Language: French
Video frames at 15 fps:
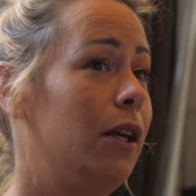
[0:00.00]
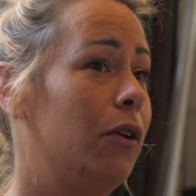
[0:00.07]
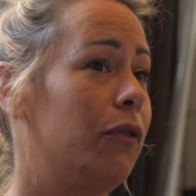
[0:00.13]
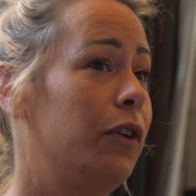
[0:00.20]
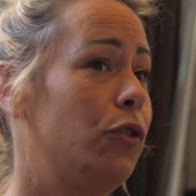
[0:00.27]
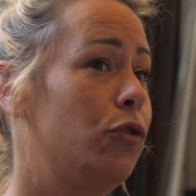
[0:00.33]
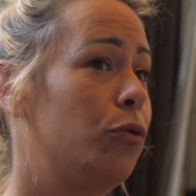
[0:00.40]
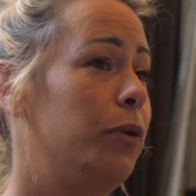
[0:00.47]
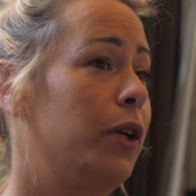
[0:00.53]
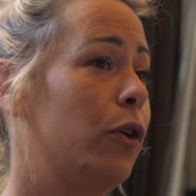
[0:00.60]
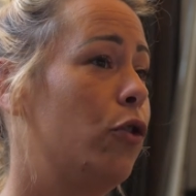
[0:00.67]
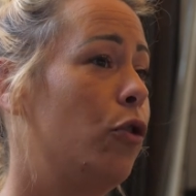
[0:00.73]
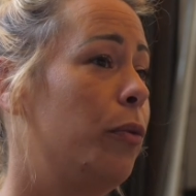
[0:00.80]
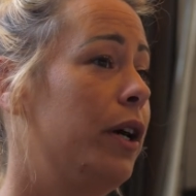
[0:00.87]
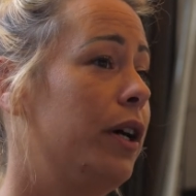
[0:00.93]
Et en fait, ce
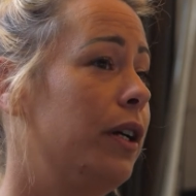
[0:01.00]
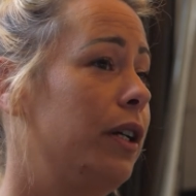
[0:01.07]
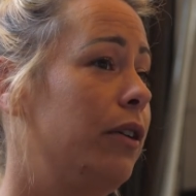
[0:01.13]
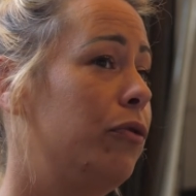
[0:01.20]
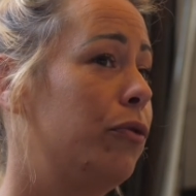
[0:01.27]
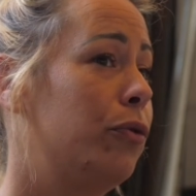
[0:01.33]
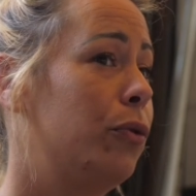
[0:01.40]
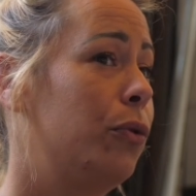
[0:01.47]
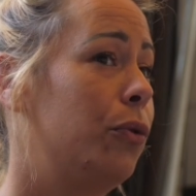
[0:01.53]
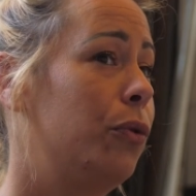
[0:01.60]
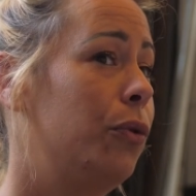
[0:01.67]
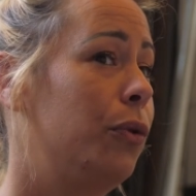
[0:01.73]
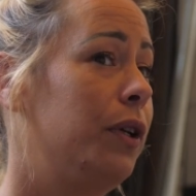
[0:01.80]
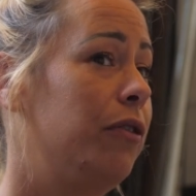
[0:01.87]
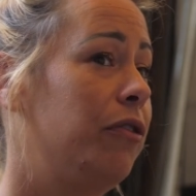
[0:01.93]
bien commun, il
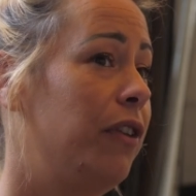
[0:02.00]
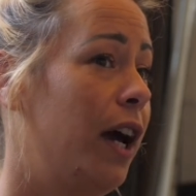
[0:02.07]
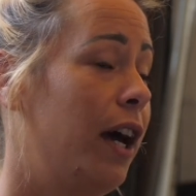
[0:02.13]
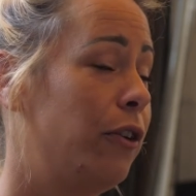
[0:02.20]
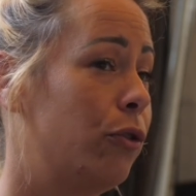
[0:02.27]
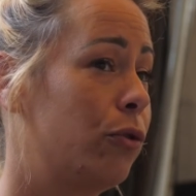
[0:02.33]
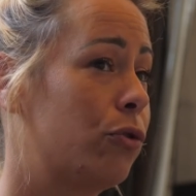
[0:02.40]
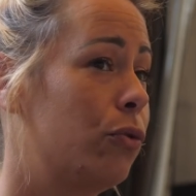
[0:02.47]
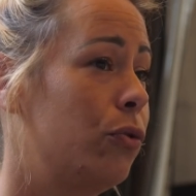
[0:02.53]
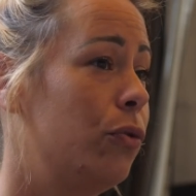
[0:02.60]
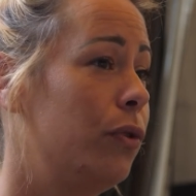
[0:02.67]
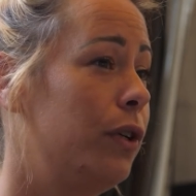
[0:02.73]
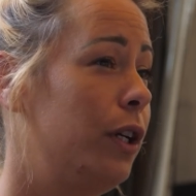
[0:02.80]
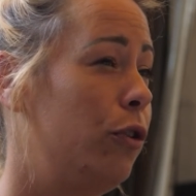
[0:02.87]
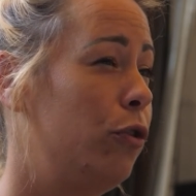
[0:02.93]
faut y faire
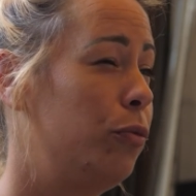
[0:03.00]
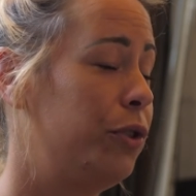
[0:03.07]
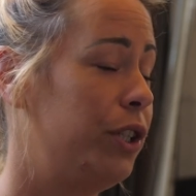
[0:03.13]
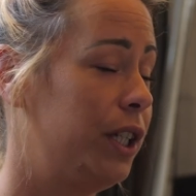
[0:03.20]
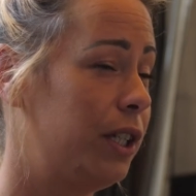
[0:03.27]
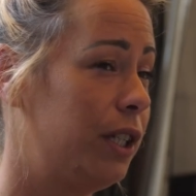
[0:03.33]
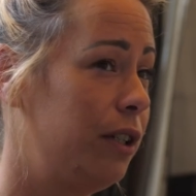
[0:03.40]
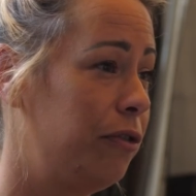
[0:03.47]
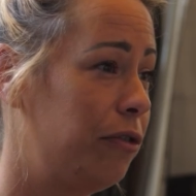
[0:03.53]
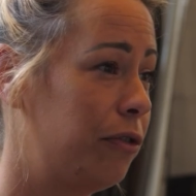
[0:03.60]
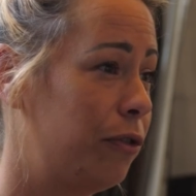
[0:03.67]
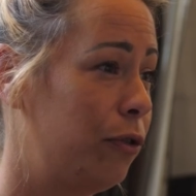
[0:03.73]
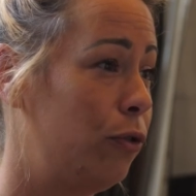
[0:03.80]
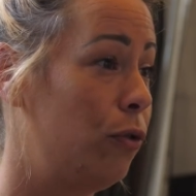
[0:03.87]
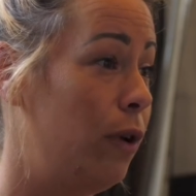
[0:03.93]
attention. Et
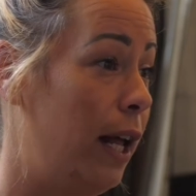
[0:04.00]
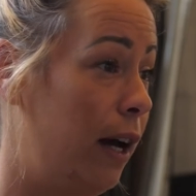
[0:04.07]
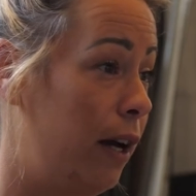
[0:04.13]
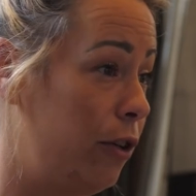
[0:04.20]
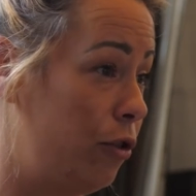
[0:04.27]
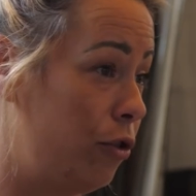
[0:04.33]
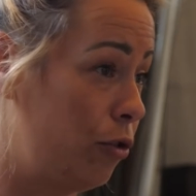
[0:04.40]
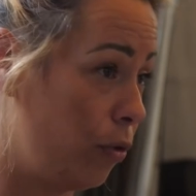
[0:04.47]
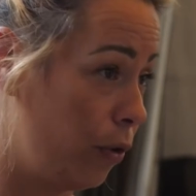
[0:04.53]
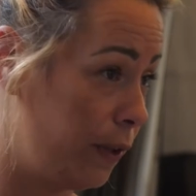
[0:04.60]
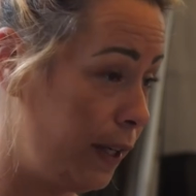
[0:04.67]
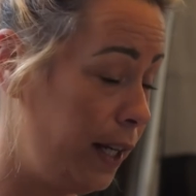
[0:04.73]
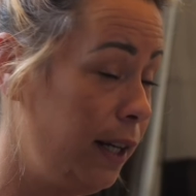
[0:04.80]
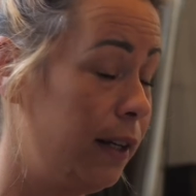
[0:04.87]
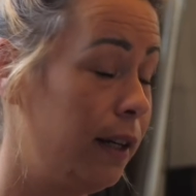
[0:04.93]
l'objectif de la
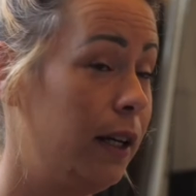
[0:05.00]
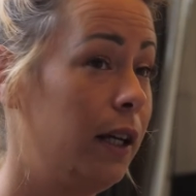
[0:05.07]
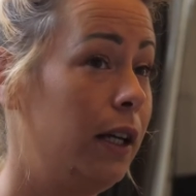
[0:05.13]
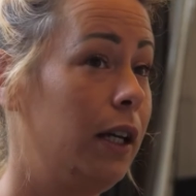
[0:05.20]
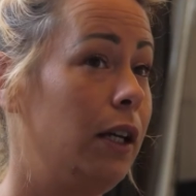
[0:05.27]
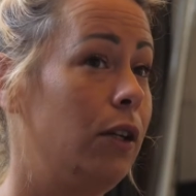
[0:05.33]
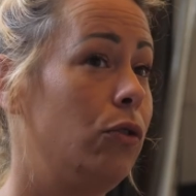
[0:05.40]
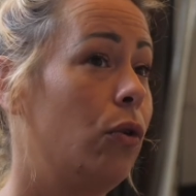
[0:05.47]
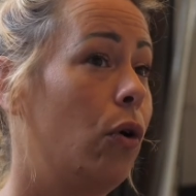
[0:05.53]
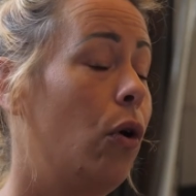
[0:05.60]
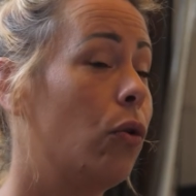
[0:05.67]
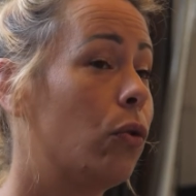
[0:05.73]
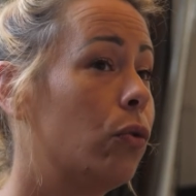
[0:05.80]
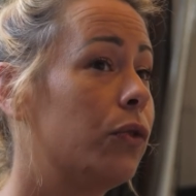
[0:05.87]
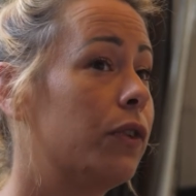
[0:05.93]
journée est de
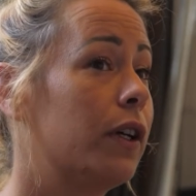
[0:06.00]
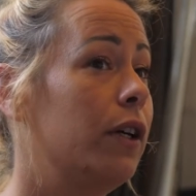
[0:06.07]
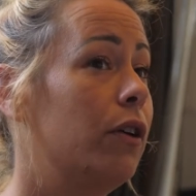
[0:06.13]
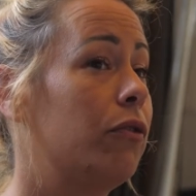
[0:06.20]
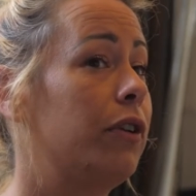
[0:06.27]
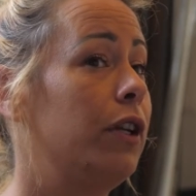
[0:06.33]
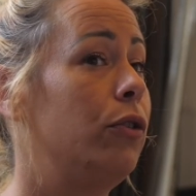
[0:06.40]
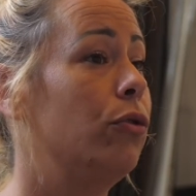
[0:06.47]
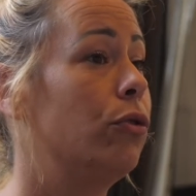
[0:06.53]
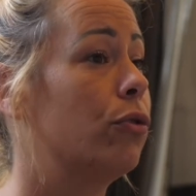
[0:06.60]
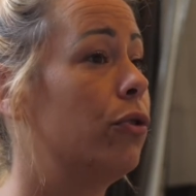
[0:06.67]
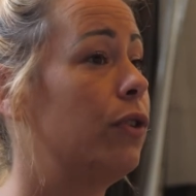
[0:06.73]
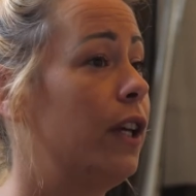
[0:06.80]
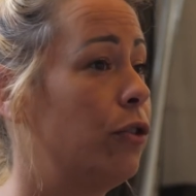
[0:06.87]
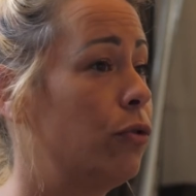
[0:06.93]
rencontrer en fait
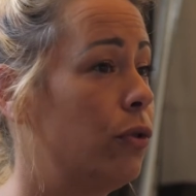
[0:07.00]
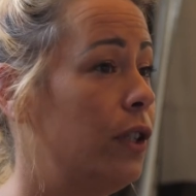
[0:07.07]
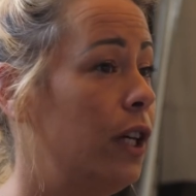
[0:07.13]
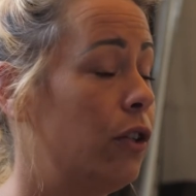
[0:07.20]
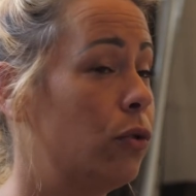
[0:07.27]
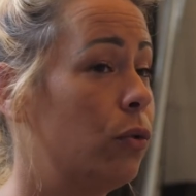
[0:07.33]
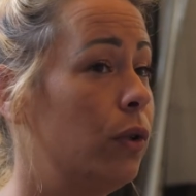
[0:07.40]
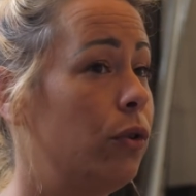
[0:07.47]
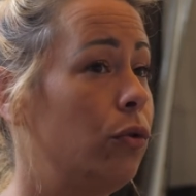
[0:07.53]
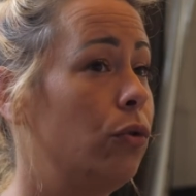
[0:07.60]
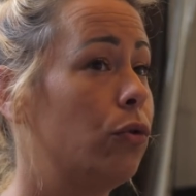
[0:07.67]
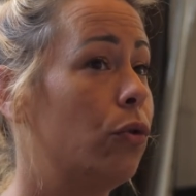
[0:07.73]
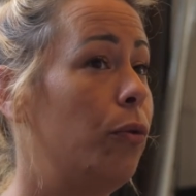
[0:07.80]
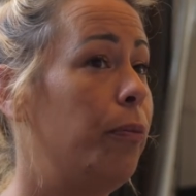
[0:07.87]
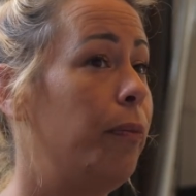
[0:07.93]
d'autres associations et
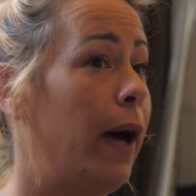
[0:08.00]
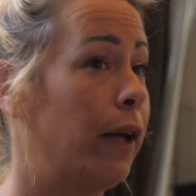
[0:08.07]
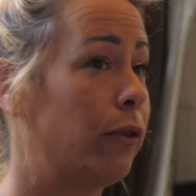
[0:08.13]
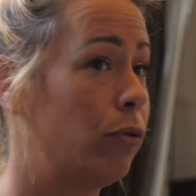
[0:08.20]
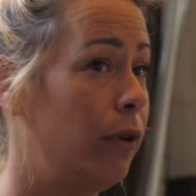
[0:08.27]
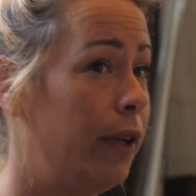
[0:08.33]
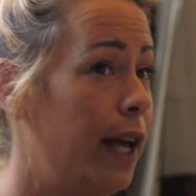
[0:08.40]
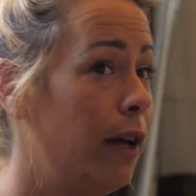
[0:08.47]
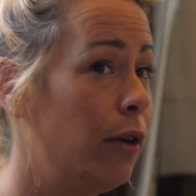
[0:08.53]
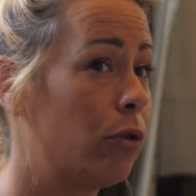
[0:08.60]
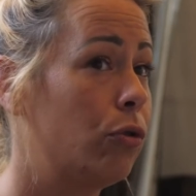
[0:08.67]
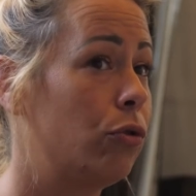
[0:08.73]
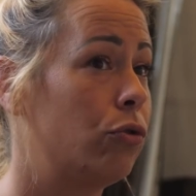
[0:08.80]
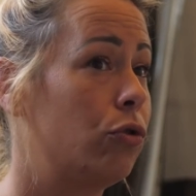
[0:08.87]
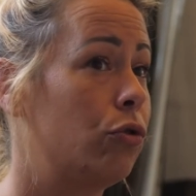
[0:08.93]
d'autres
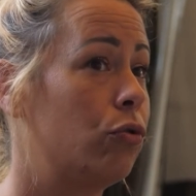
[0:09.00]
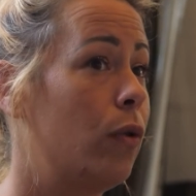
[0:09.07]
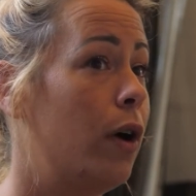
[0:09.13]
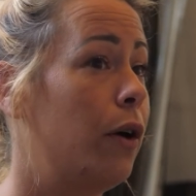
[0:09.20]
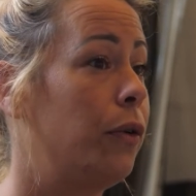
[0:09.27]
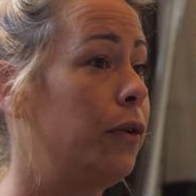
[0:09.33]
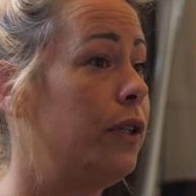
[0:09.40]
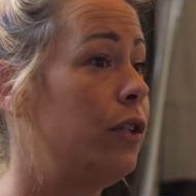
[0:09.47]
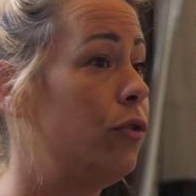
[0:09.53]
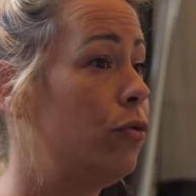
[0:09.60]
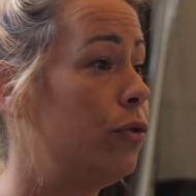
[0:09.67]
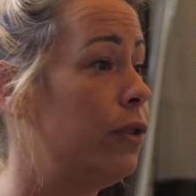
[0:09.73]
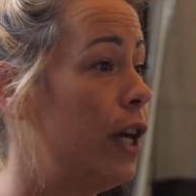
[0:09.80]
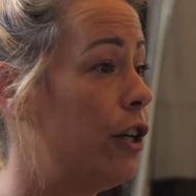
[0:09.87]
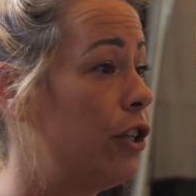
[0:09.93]
partenaires, que ce soit euh,
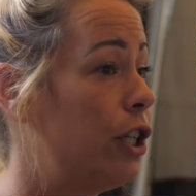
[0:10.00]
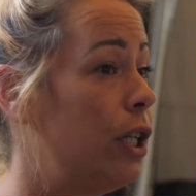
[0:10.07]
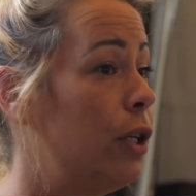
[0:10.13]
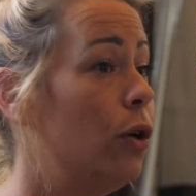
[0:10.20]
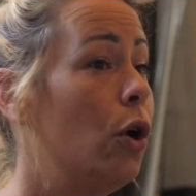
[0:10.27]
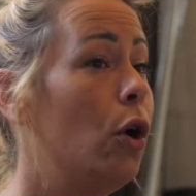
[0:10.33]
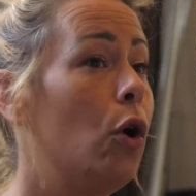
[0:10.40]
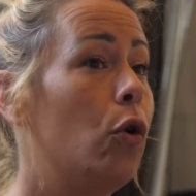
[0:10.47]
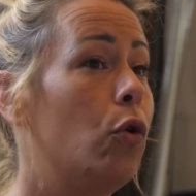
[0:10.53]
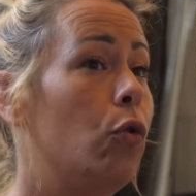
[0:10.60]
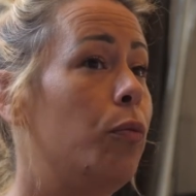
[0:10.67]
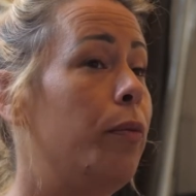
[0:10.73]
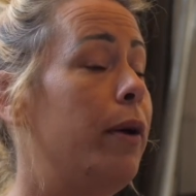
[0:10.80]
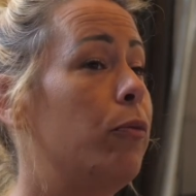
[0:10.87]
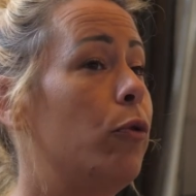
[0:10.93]
des usagers
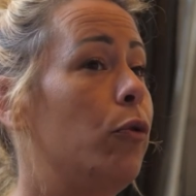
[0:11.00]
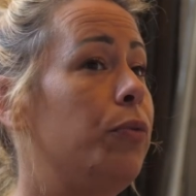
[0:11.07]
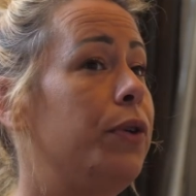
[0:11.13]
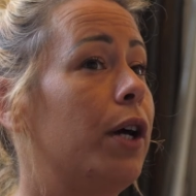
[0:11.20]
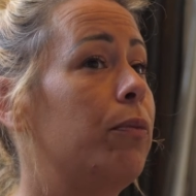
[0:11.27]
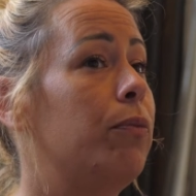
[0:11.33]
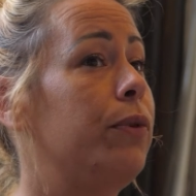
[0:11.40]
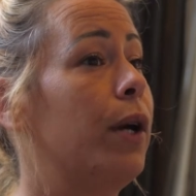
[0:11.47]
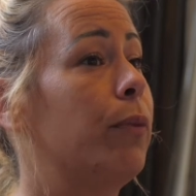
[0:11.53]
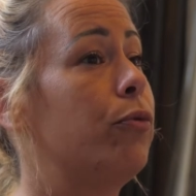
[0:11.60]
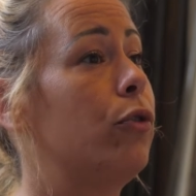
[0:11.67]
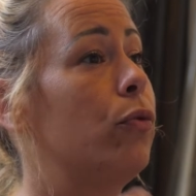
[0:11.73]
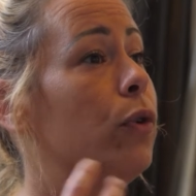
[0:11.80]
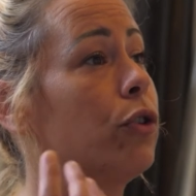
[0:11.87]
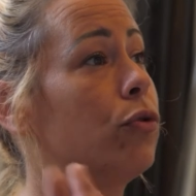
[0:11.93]
ou même bien,
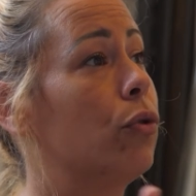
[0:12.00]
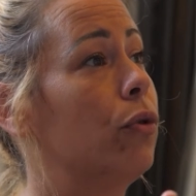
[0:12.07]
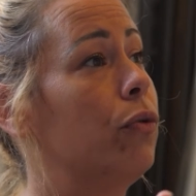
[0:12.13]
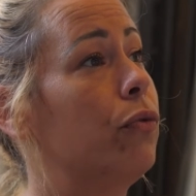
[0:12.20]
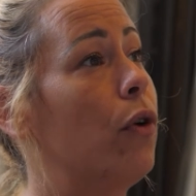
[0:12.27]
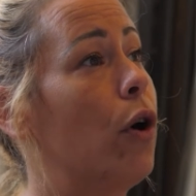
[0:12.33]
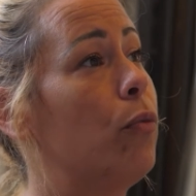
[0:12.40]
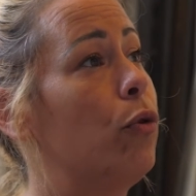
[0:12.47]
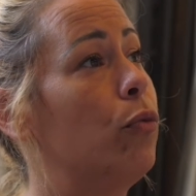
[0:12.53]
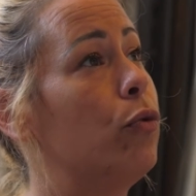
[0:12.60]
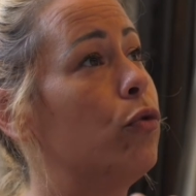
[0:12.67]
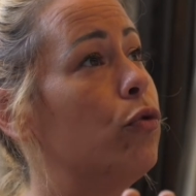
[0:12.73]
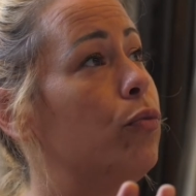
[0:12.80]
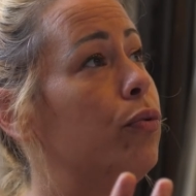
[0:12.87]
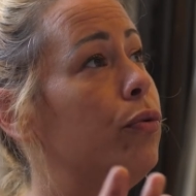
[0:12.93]
plus loin sur une forme
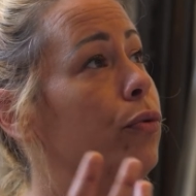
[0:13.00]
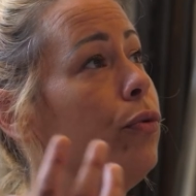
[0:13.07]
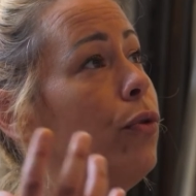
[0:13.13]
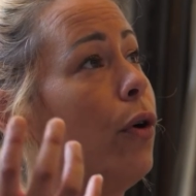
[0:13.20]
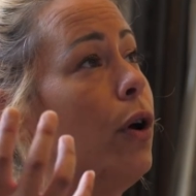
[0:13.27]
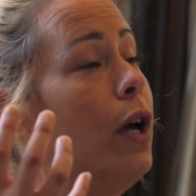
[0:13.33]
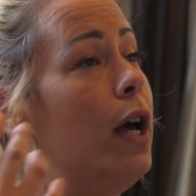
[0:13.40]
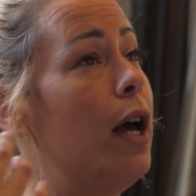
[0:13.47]
beaucoup plus